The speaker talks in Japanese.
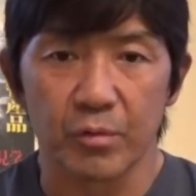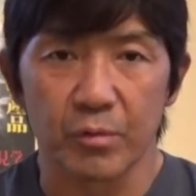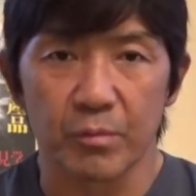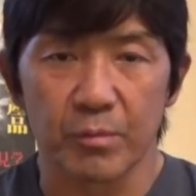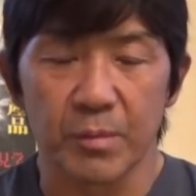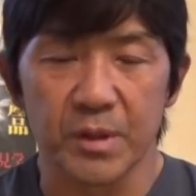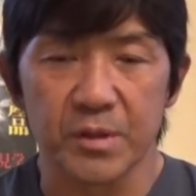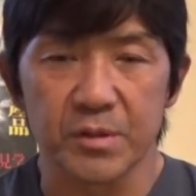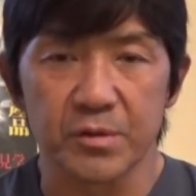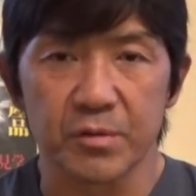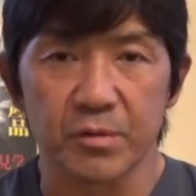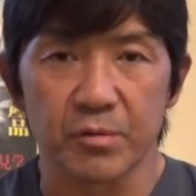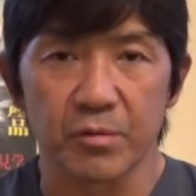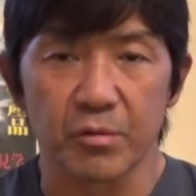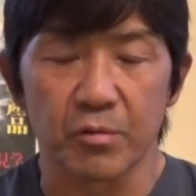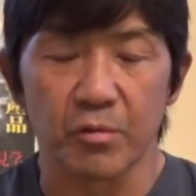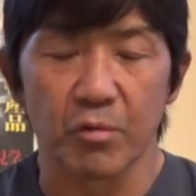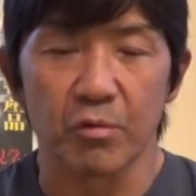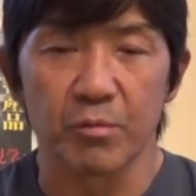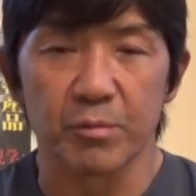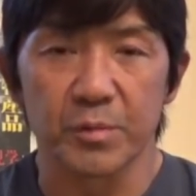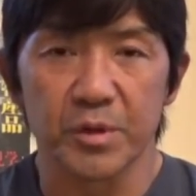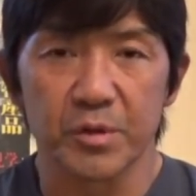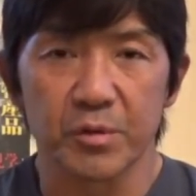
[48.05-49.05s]
まずその
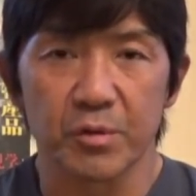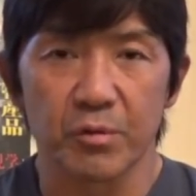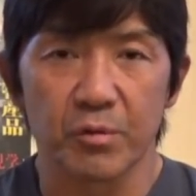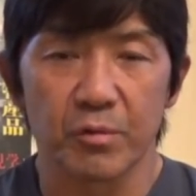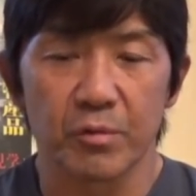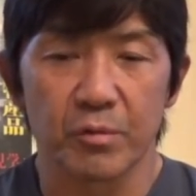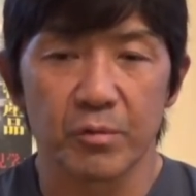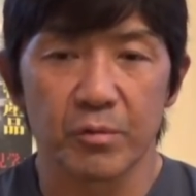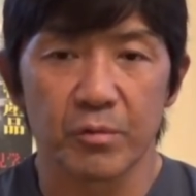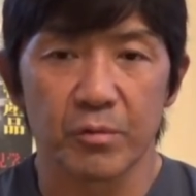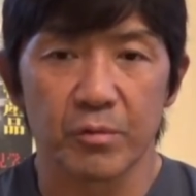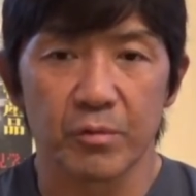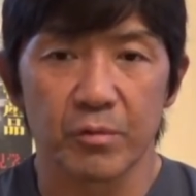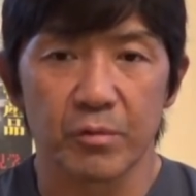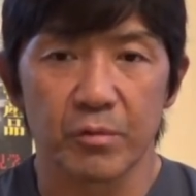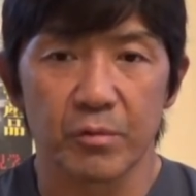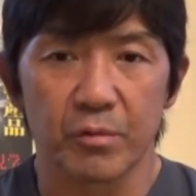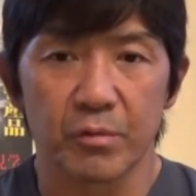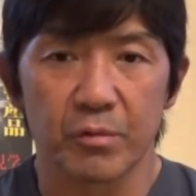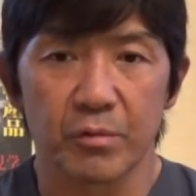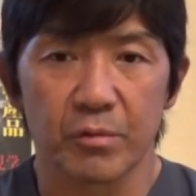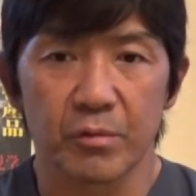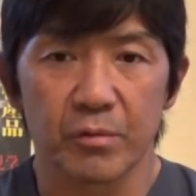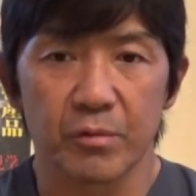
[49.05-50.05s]
ゴミの
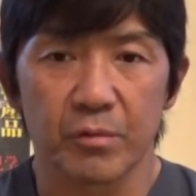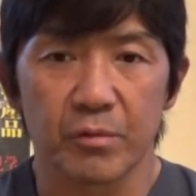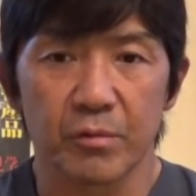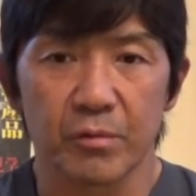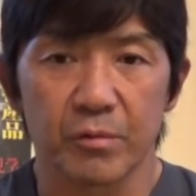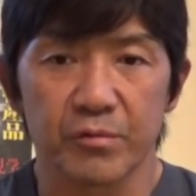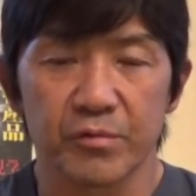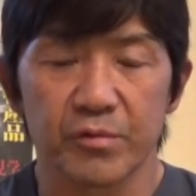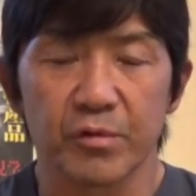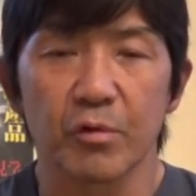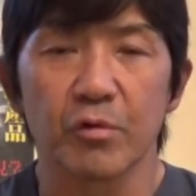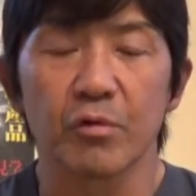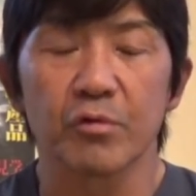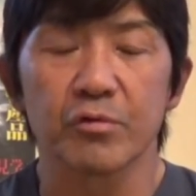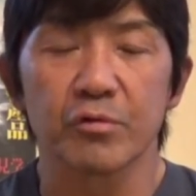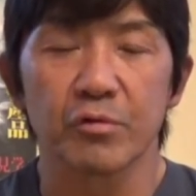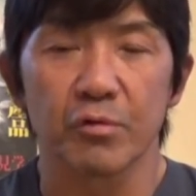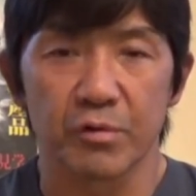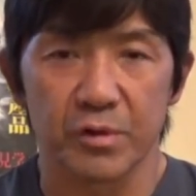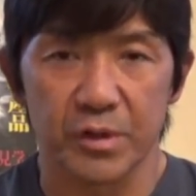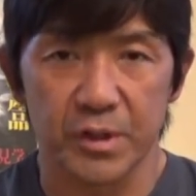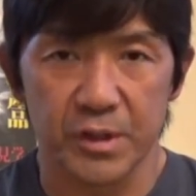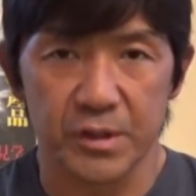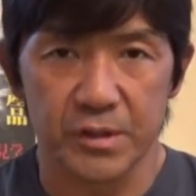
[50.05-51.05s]
不法
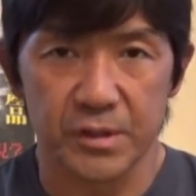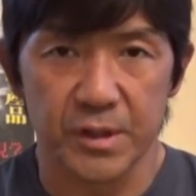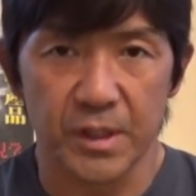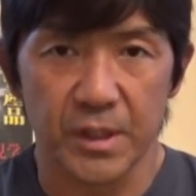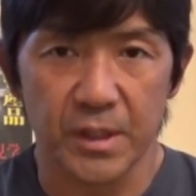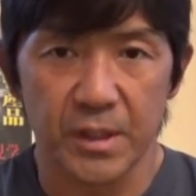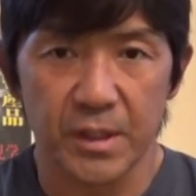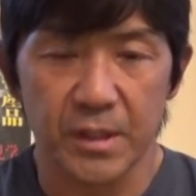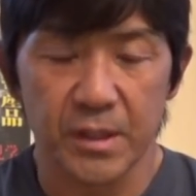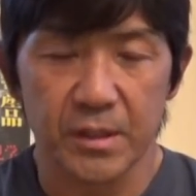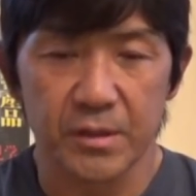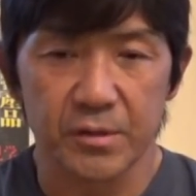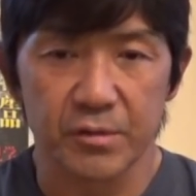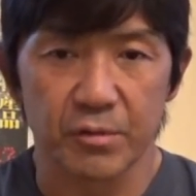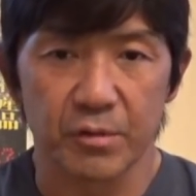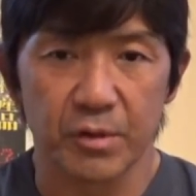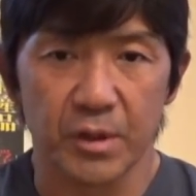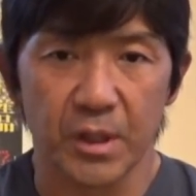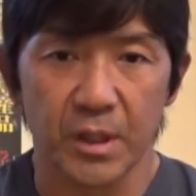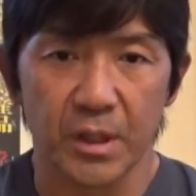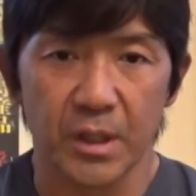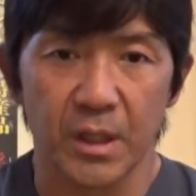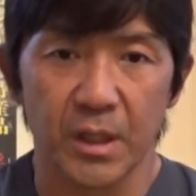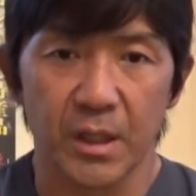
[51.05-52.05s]
投棄ですねそれ
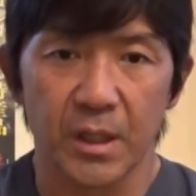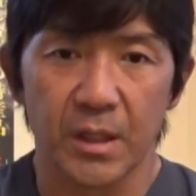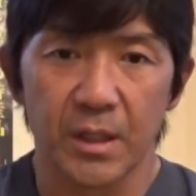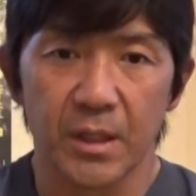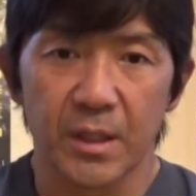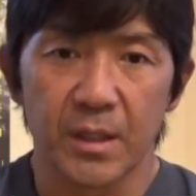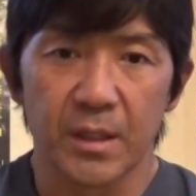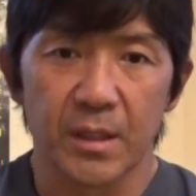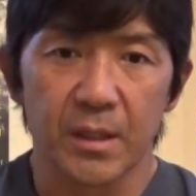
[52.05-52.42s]
から、